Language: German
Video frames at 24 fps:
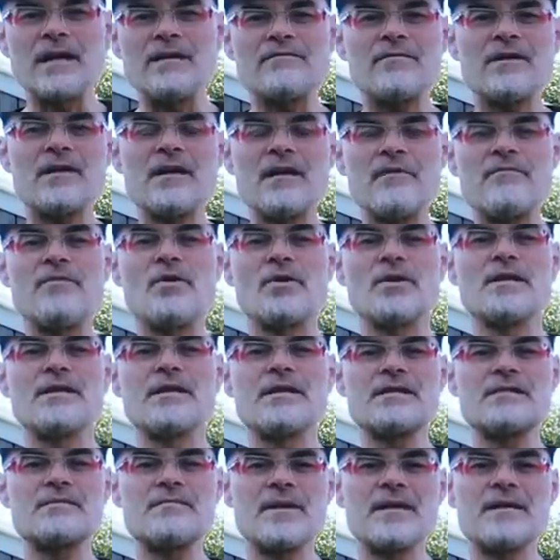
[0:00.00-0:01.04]
einfach nach vorne
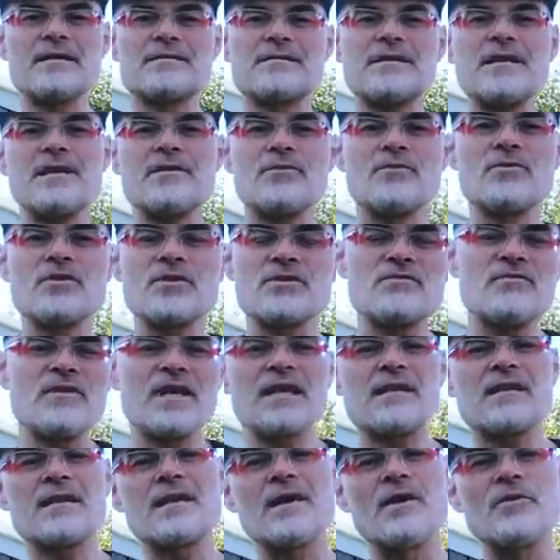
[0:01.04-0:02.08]
nichts mehr gesehen und
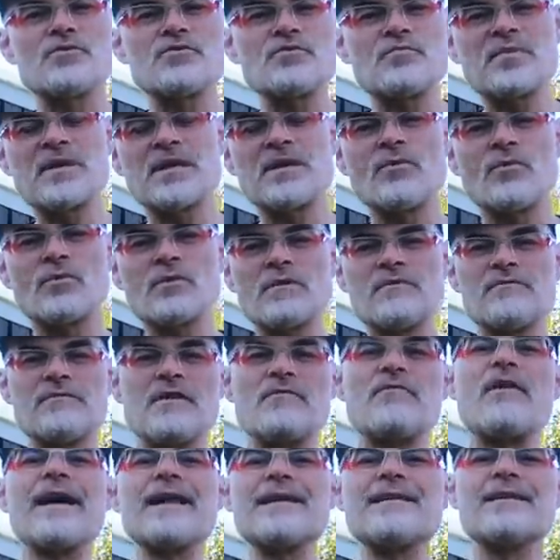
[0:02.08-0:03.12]
deswegen den Autopiloten
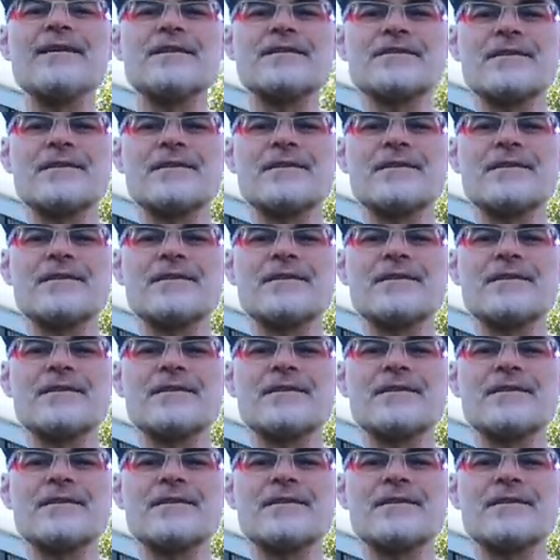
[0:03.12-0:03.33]
verweigert.